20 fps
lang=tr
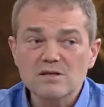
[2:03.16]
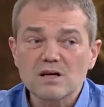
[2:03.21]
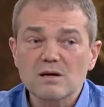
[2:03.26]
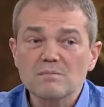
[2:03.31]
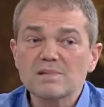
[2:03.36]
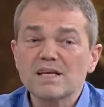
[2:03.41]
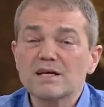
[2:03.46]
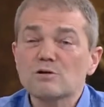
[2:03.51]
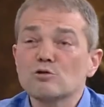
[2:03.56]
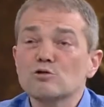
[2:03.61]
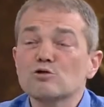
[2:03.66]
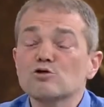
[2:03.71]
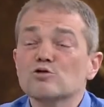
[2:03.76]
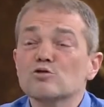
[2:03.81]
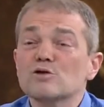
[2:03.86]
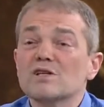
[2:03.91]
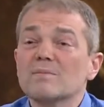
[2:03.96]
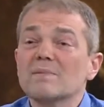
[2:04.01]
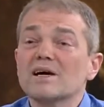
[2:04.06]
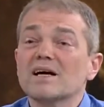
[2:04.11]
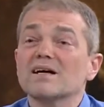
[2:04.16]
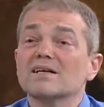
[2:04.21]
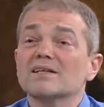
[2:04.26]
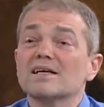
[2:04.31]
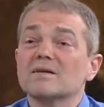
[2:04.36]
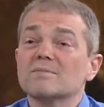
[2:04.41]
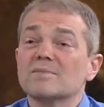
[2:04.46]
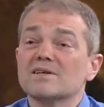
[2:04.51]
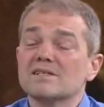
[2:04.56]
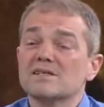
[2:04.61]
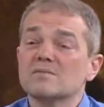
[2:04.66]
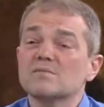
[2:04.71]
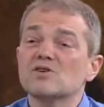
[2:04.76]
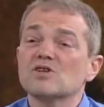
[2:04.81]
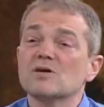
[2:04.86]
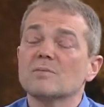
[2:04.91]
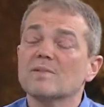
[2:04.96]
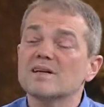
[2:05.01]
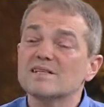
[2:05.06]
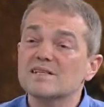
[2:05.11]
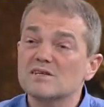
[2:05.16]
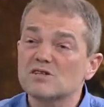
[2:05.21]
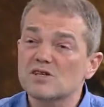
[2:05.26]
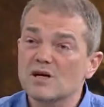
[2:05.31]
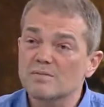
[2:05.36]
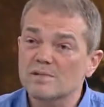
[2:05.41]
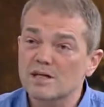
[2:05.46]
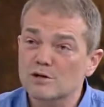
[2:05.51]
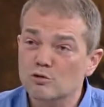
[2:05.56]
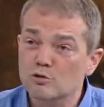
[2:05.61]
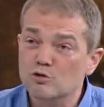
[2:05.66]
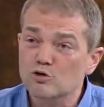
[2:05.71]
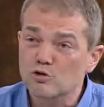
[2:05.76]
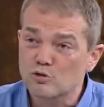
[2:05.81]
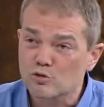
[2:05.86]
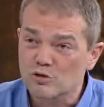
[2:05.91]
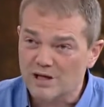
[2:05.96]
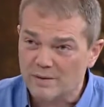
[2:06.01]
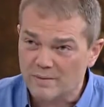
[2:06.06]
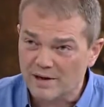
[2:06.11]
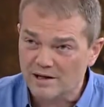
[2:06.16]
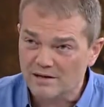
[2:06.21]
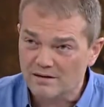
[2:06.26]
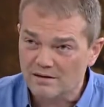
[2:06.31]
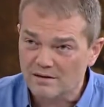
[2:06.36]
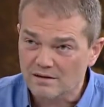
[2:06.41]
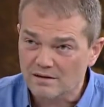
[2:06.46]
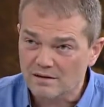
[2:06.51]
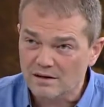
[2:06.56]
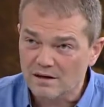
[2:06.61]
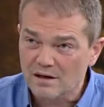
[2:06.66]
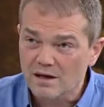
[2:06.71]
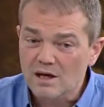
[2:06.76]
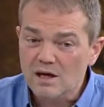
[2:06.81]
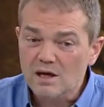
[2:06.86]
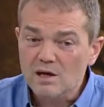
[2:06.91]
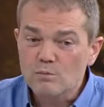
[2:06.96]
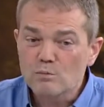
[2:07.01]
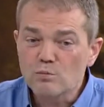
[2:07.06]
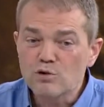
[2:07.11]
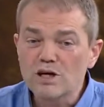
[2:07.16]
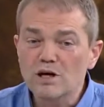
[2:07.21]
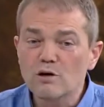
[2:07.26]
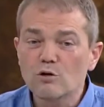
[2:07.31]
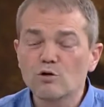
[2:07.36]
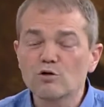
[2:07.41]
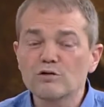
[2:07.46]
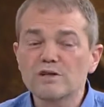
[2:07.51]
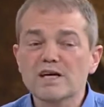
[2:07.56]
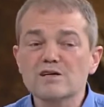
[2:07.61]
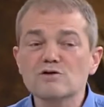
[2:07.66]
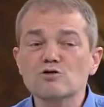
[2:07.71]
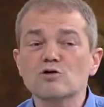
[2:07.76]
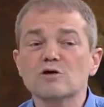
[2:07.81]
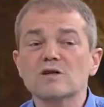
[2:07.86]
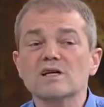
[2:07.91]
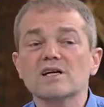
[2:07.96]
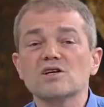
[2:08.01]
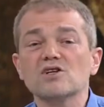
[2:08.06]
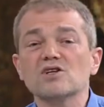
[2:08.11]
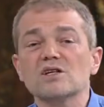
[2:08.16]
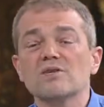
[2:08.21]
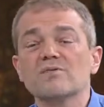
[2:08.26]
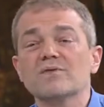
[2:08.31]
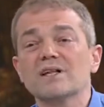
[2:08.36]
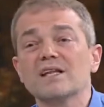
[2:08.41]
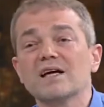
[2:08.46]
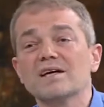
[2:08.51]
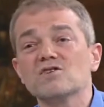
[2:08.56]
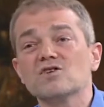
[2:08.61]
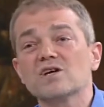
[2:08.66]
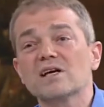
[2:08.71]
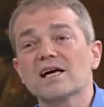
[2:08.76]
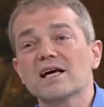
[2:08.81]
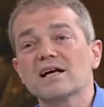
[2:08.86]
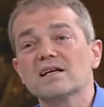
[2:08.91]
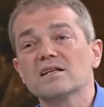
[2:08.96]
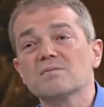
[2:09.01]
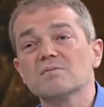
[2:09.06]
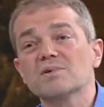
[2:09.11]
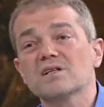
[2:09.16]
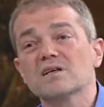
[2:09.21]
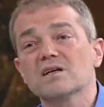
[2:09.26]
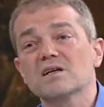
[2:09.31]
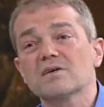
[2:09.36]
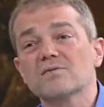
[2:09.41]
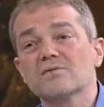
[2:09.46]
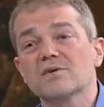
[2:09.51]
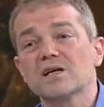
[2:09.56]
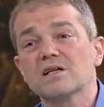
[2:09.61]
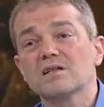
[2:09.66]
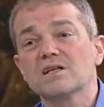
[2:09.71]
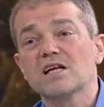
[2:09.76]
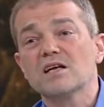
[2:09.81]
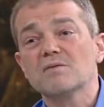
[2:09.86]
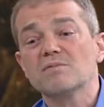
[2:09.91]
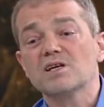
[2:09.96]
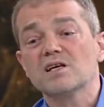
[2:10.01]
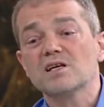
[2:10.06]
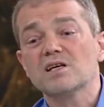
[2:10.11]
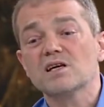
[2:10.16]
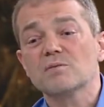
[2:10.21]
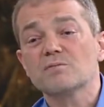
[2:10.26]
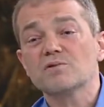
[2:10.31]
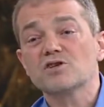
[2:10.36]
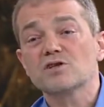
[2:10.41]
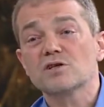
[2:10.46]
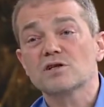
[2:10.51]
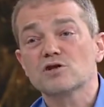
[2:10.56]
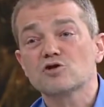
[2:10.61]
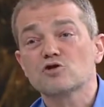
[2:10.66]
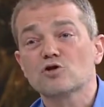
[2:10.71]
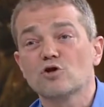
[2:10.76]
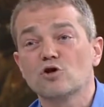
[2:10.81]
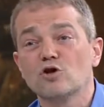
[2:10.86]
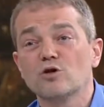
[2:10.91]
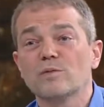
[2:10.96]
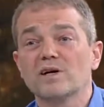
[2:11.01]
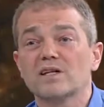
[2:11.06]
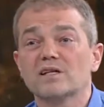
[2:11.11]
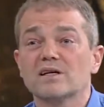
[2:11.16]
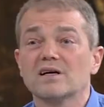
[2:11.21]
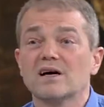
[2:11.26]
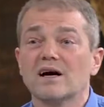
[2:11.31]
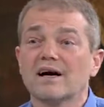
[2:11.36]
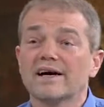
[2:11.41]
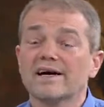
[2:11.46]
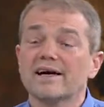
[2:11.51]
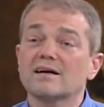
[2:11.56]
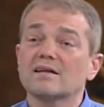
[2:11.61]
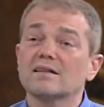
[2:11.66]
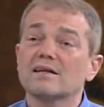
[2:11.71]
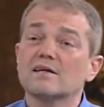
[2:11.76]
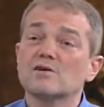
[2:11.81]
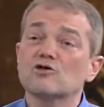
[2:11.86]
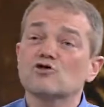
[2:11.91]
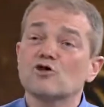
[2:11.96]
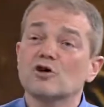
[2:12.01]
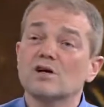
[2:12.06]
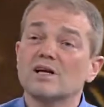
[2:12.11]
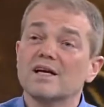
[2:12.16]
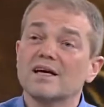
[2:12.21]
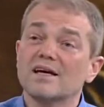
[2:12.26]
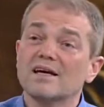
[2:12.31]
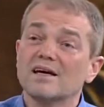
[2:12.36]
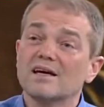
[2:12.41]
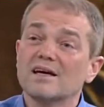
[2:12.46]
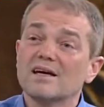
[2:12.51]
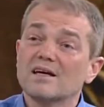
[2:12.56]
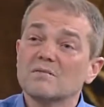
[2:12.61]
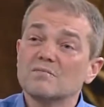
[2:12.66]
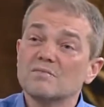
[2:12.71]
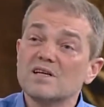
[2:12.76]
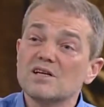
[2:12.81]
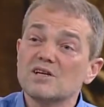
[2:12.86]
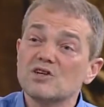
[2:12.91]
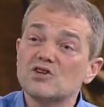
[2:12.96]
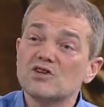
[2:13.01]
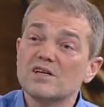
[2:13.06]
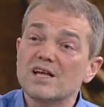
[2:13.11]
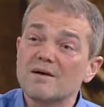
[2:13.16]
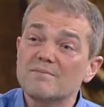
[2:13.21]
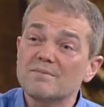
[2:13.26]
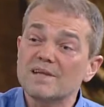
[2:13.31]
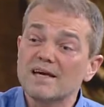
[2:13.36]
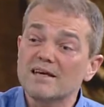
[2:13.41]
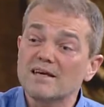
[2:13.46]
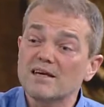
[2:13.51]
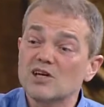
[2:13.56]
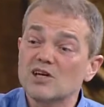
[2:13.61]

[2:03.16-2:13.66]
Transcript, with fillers: camdan oluştu demek kadar basit bir şey. Masa camdan oluştu demek. Buna ondan sonra işte falanca yerde bir tarafına diyelim ki yapıştırıcı olmadı. Ayakları şöyle bir işlemden